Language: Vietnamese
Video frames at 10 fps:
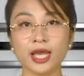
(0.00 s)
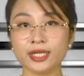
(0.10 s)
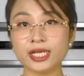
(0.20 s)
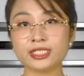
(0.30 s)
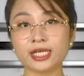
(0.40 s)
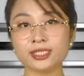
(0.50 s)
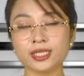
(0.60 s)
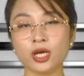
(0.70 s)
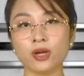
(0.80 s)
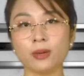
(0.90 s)
Để tránh sự
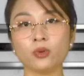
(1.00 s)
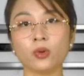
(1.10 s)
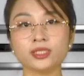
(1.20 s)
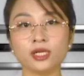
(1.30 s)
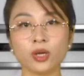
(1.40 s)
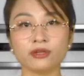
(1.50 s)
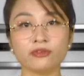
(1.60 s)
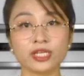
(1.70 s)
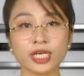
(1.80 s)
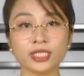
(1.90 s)
hiểu lầm của dư luận
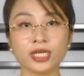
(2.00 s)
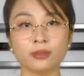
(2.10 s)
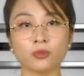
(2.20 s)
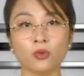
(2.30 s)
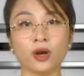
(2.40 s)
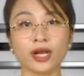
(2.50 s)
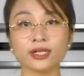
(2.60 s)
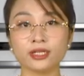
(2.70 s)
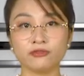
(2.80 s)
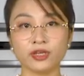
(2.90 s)
về trách nhiệm của
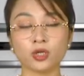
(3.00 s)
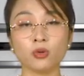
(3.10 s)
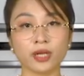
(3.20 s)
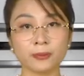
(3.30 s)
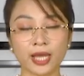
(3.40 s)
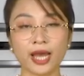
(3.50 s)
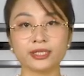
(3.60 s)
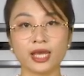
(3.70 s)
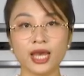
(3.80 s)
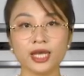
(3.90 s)
các đơn vị cung cấp
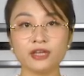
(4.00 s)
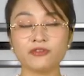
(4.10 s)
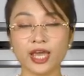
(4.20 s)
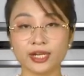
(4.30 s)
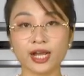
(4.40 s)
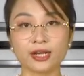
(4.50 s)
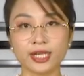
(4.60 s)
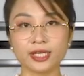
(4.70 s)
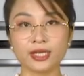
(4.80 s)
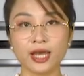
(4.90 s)
than, EVN khẳng
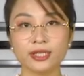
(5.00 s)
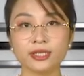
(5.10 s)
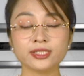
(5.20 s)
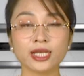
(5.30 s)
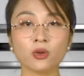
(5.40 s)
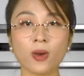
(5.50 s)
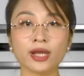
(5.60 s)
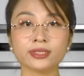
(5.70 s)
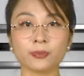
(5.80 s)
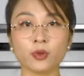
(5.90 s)
định, thời gian
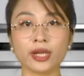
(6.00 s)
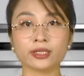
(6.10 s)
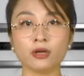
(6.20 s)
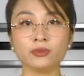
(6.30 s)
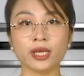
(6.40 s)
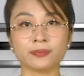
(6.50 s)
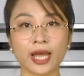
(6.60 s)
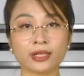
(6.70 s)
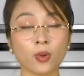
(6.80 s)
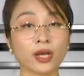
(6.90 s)
qua Tập đoàn Công nghiệp
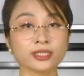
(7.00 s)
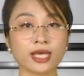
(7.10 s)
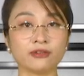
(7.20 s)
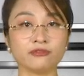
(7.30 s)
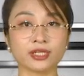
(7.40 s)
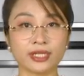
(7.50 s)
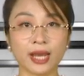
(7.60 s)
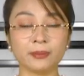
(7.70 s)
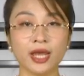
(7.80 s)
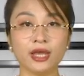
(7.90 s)
Than khoáng sản Việt
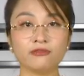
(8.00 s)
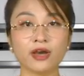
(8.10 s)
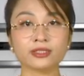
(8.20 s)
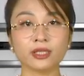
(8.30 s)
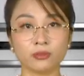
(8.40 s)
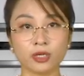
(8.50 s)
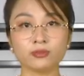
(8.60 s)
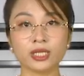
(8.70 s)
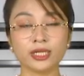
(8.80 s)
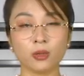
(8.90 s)
Nam và Tổng
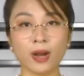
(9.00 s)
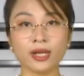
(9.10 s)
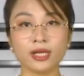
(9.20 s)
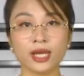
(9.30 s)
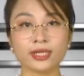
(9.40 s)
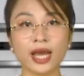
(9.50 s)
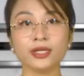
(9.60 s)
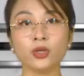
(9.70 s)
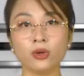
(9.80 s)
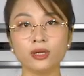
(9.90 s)
công ty Đông Bắc đã
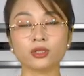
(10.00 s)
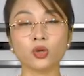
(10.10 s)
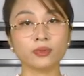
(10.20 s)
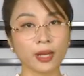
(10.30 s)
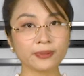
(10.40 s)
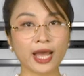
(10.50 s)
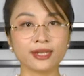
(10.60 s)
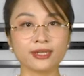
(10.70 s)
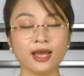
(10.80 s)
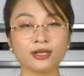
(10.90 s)
nỗ lực cung cấp
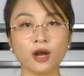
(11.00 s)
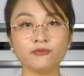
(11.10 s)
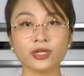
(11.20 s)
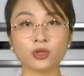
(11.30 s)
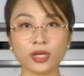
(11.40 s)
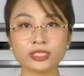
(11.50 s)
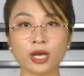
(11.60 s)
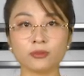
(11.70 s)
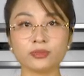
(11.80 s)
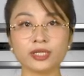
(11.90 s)
than, góp phần quan
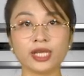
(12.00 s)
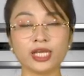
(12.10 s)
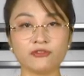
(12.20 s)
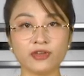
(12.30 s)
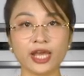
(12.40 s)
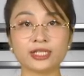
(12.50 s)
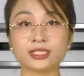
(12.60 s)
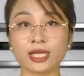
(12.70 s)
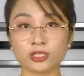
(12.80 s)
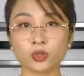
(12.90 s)
trọng để EVN
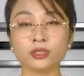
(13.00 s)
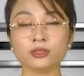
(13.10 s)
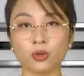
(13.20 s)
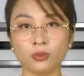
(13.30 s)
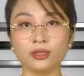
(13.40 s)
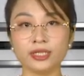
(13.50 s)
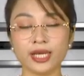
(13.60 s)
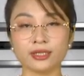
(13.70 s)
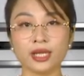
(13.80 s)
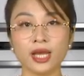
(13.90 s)
sản xuất, cung ứng
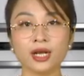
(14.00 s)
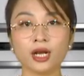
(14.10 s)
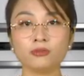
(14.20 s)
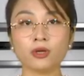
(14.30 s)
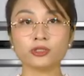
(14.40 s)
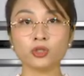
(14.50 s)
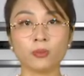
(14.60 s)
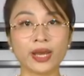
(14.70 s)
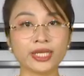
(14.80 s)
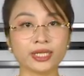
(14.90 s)
điện. Không có tổ
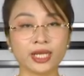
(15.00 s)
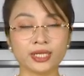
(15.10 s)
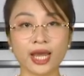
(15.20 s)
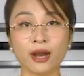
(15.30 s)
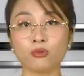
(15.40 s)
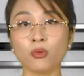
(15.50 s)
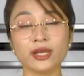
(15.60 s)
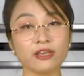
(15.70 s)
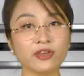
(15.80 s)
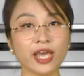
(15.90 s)
máy nhiệt điện nào của
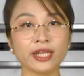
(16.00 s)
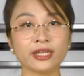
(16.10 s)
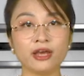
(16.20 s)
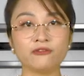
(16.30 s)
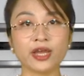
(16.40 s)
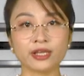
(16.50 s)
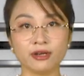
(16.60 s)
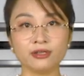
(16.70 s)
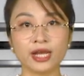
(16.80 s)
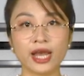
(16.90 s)
EVN phải
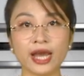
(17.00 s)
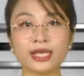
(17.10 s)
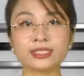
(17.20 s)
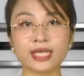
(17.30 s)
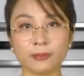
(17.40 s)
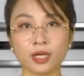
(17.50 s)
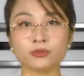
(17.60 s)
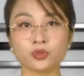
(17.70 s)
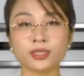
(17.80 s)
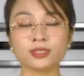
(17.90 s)
ngừng hay giảm
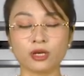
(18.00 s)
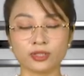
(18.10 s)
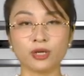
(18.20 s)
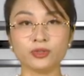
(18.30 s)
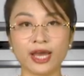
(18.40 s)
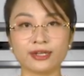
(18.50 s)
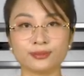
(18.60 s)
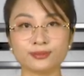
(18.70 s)
công suất do thiếu than.